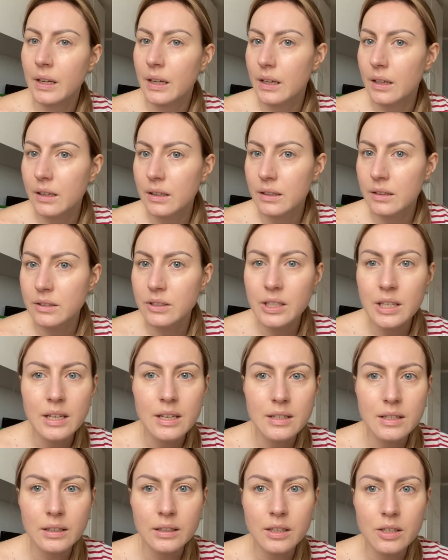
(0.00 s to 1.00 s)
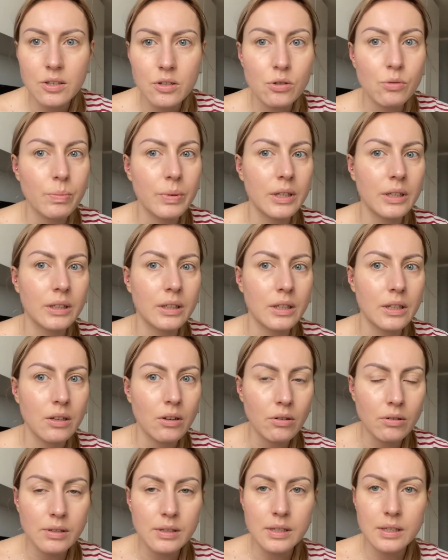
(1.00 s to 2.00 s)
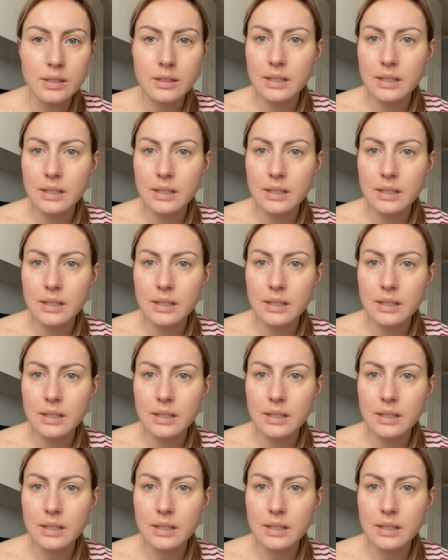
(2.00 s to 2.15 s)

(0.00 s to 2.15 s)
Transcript: E, nie jest jakiś super kryjący,